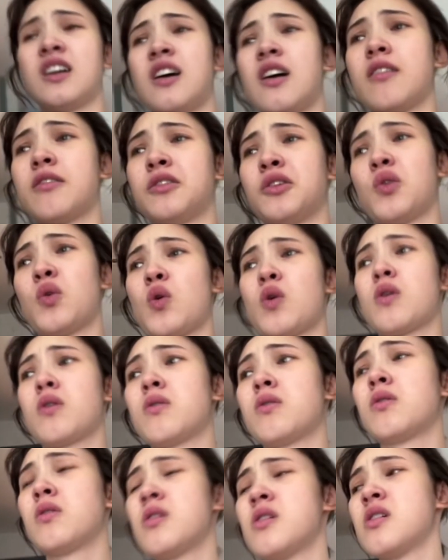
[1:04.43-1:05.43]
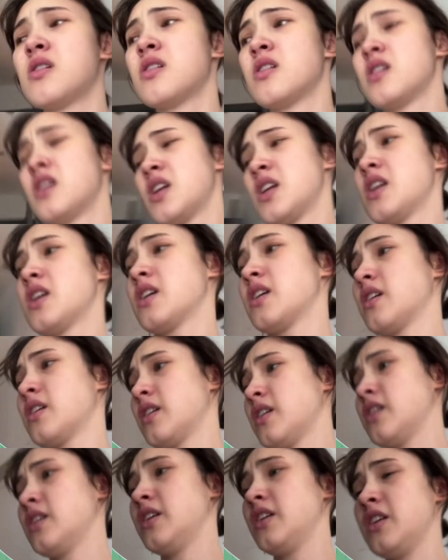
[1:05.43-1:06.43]
говно,
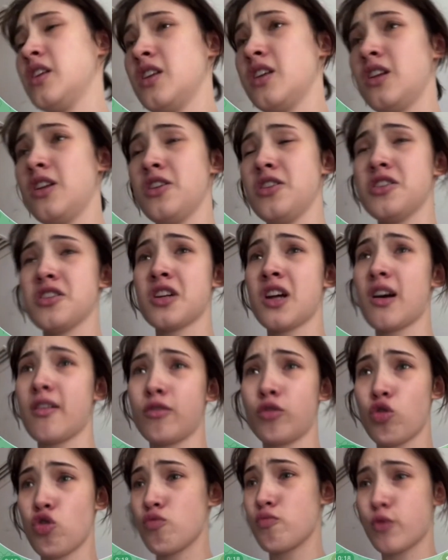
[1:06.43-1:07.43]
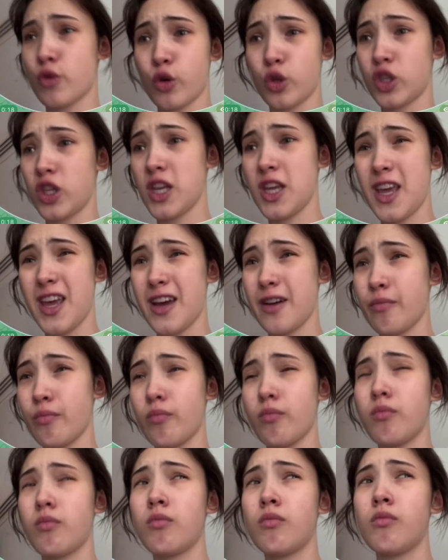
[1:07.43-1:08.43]
или не говно, просто ем.
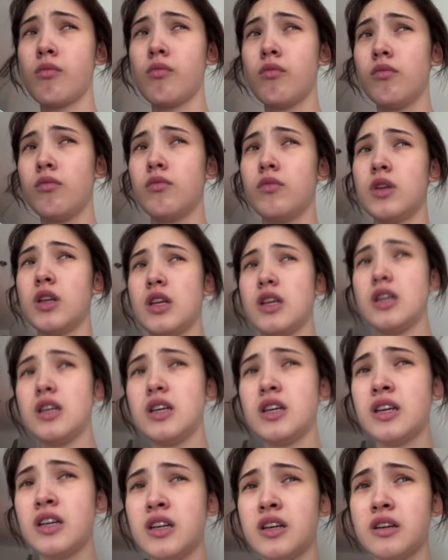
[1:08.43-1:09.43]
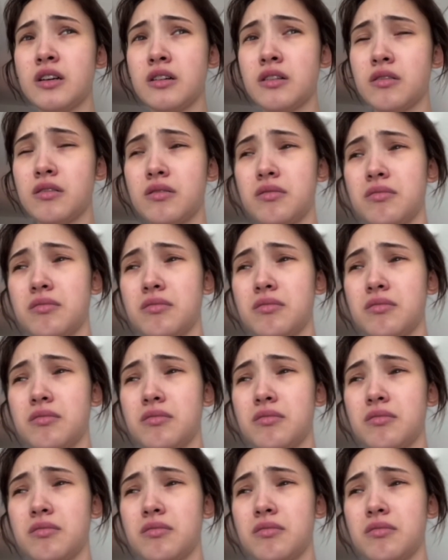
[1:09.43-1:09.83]
И